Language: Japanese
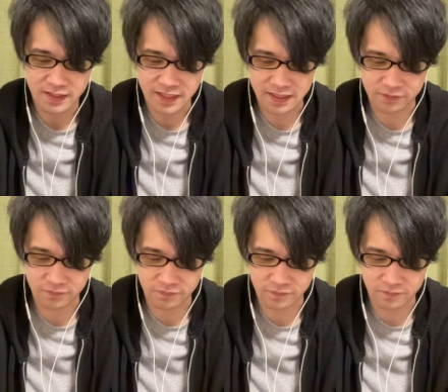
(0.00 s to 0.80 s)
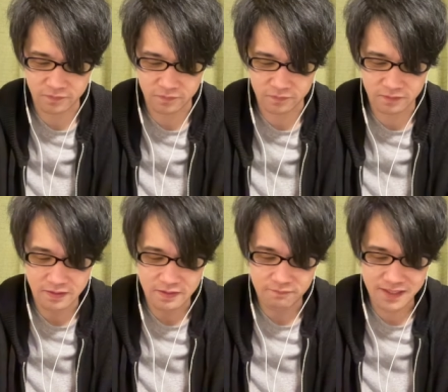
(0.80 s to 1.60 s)
あと、
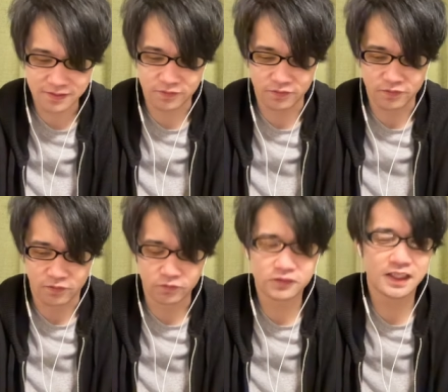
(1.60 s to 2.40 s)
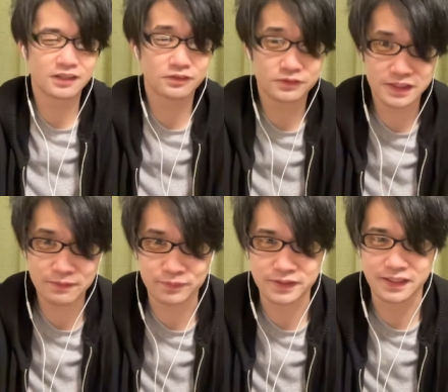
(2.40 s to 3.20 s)
まあこの、大人の女性
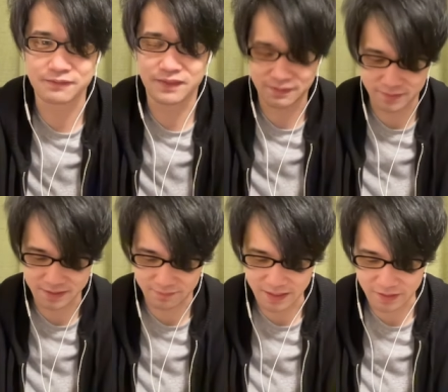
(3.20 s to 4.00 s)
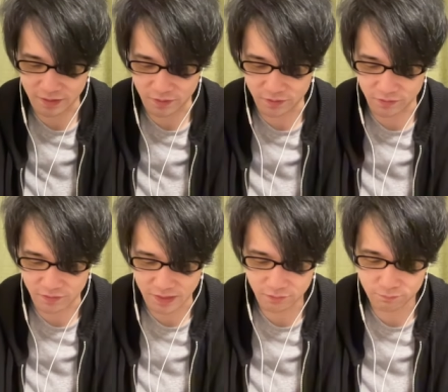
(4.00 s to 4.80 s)
も好きよね、キマさん。あ
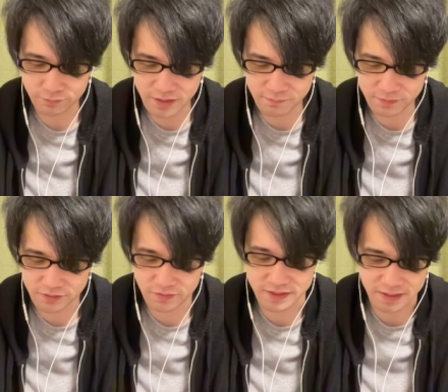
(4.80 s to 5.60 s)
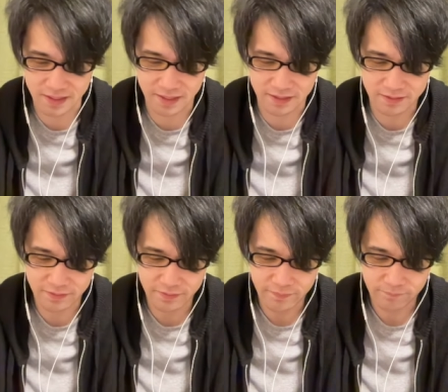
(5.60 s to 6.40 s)
のー、あと武器も強いしね、はい。
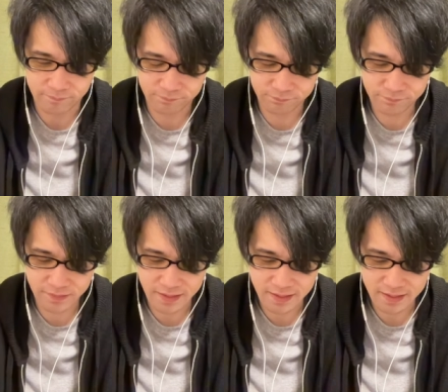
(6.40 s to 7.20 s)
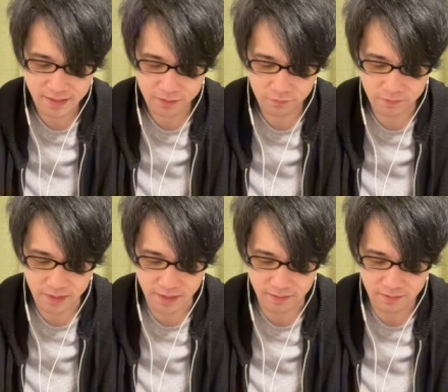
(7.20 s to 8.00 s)
んで、あと
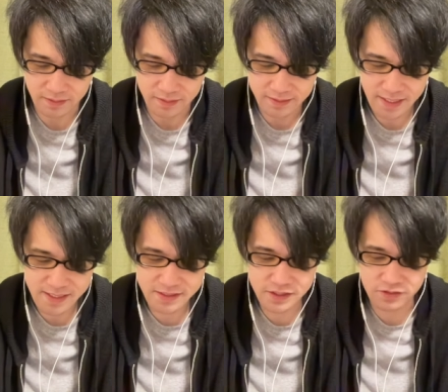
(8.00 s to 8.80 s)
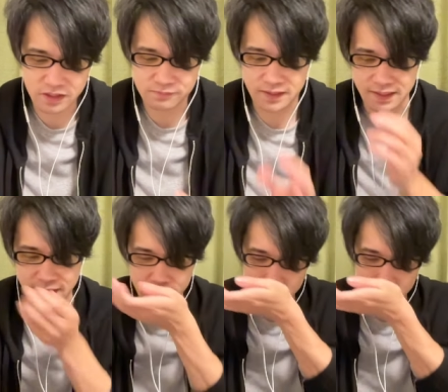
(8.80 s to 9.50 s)
ね、天使の悪魔がね、ちょっ